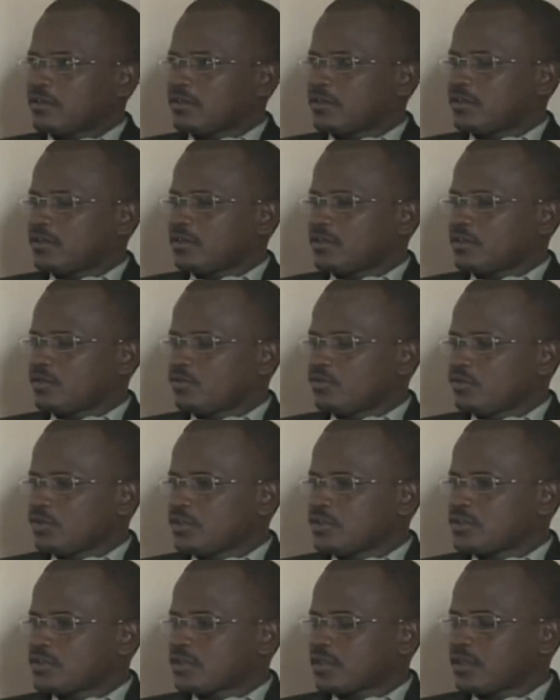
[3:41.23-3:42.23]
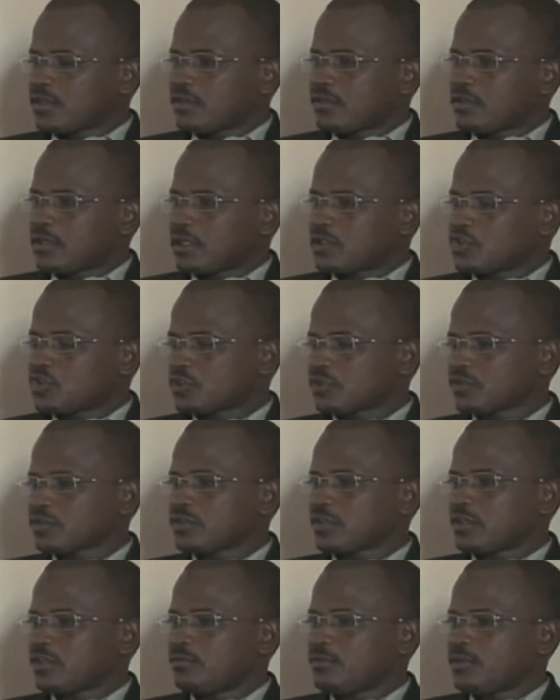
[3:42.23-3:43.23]
آه، لكل إنسان أنشطة
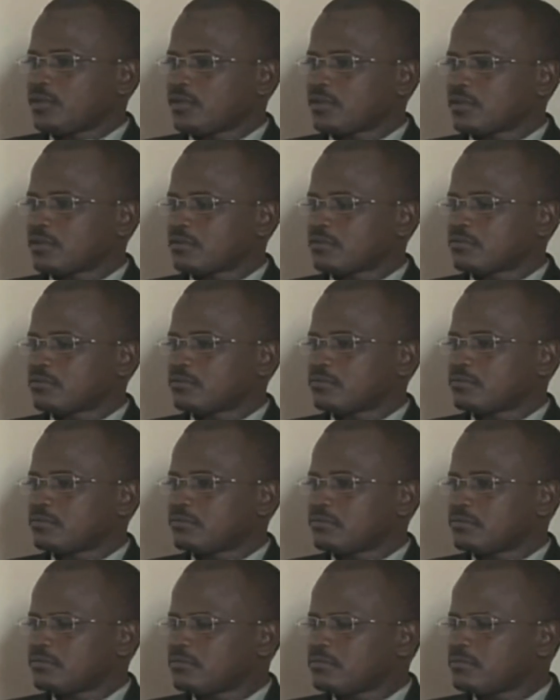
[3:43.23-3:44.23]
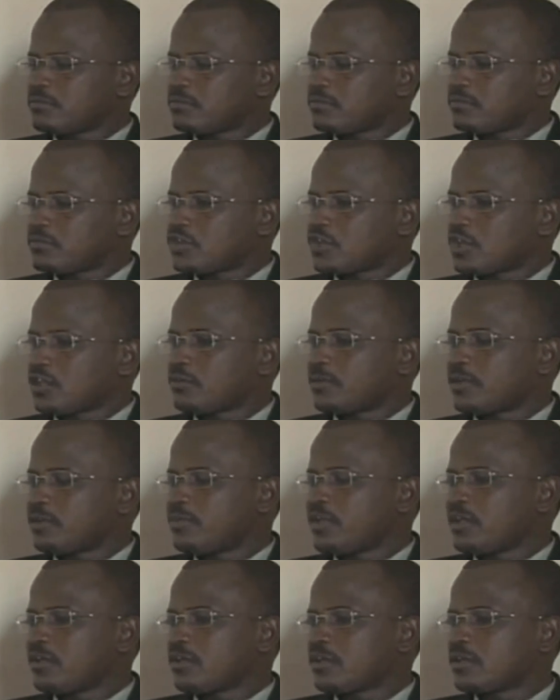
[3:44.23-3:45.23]
جانبية بجانب
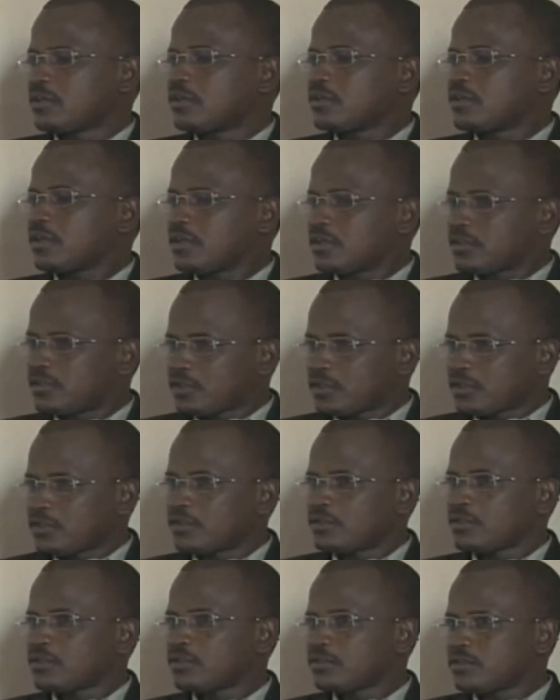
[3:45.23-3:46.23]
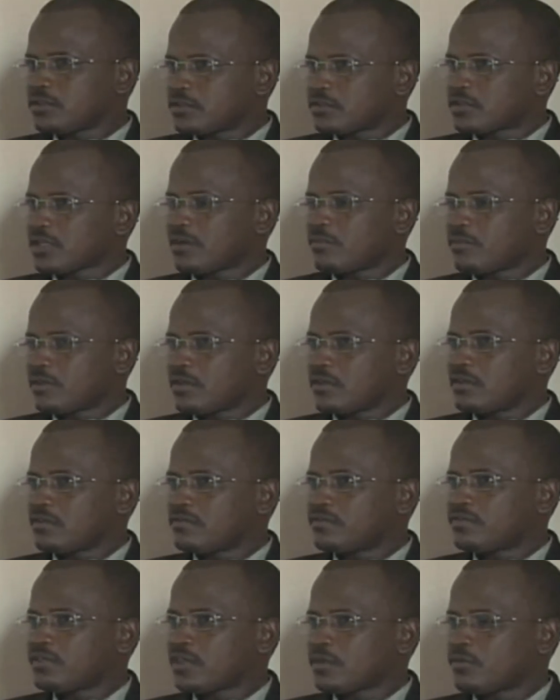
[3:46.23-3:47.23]
المهنة التي تعمل
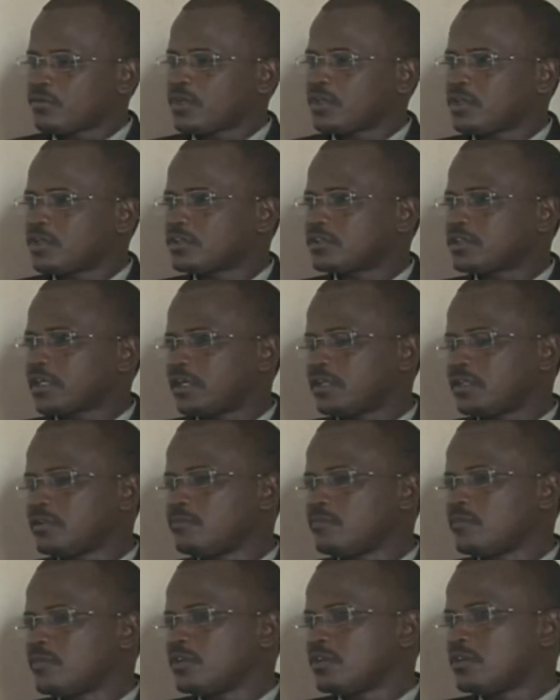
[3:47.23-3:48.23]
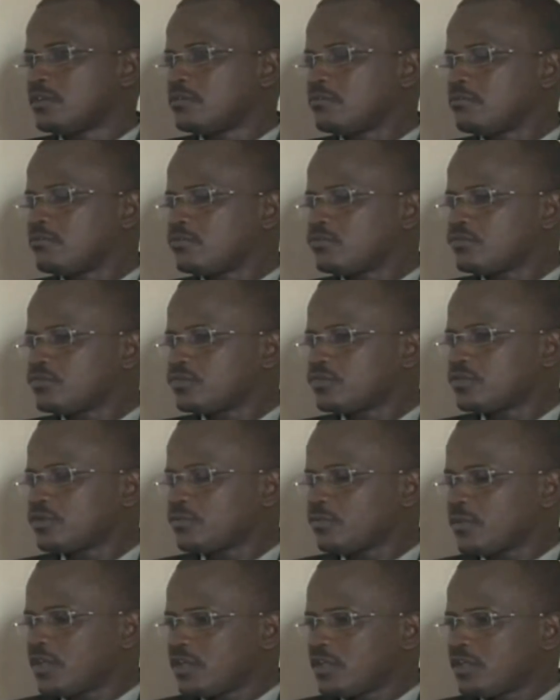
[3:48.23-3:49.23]
فيها وهي التعليم
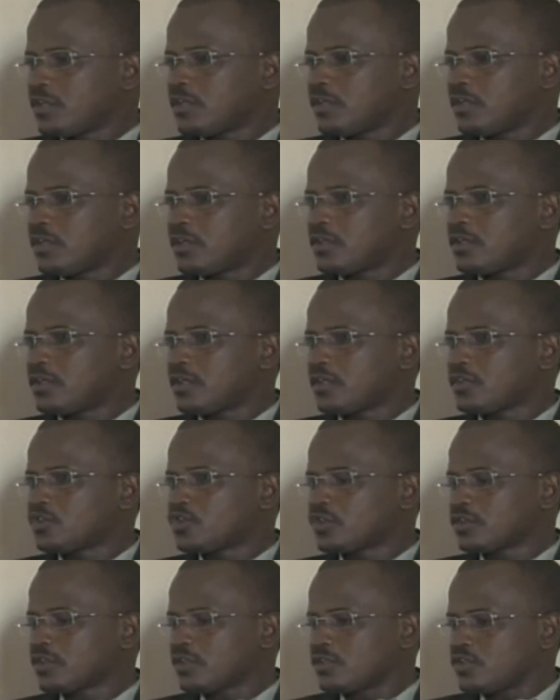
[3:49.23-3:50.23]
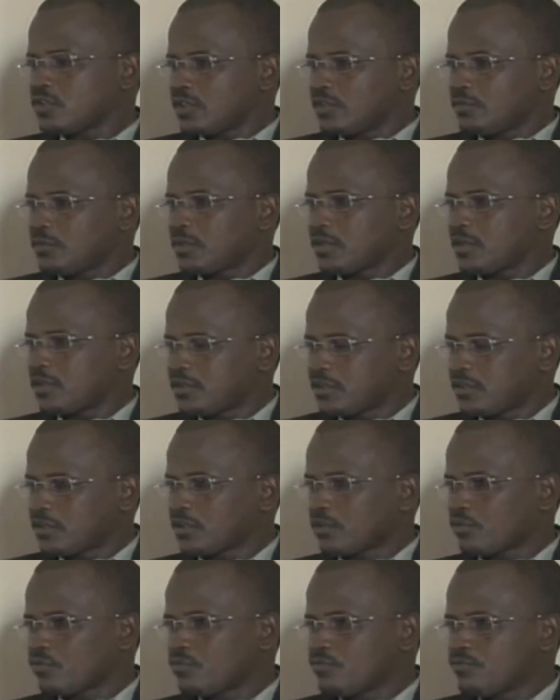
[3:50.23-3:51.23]
ما هي الأنشطة الجانبية التي
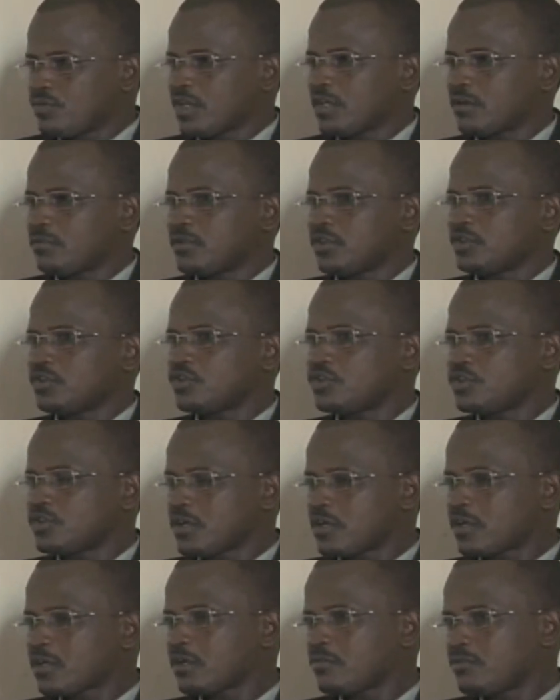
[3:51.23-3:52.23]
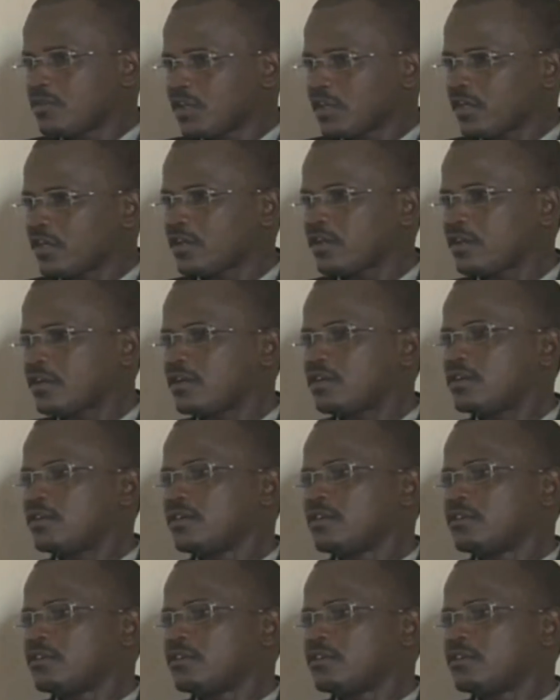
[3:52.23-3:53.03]
تقوم بها من تجارة من غيرها